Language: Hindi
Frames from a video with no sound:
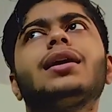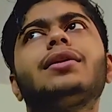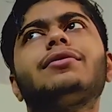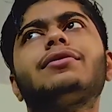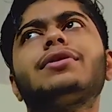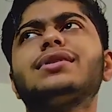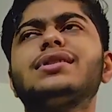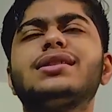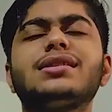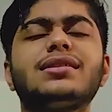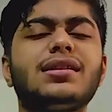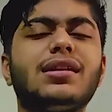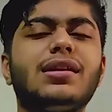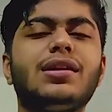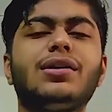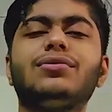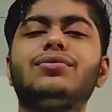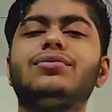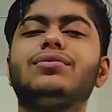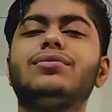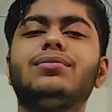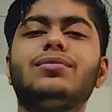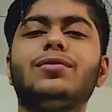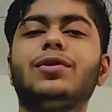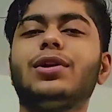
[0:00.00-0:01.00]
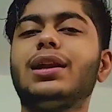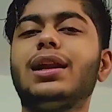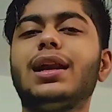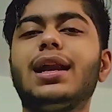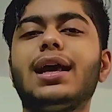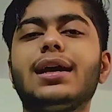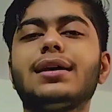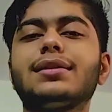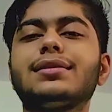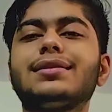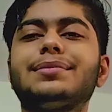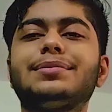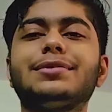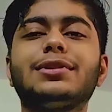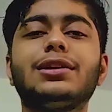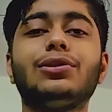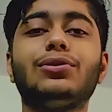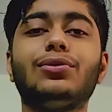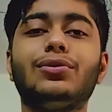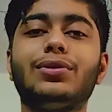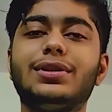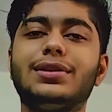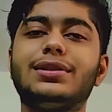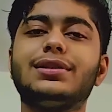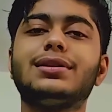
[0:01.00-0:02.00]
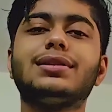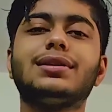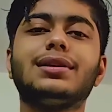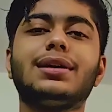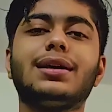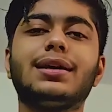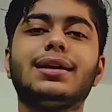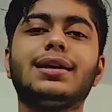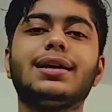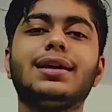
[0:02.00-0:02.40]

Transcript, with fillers: विच इज़ अराउंड वन लाख सबसे लोएस्ट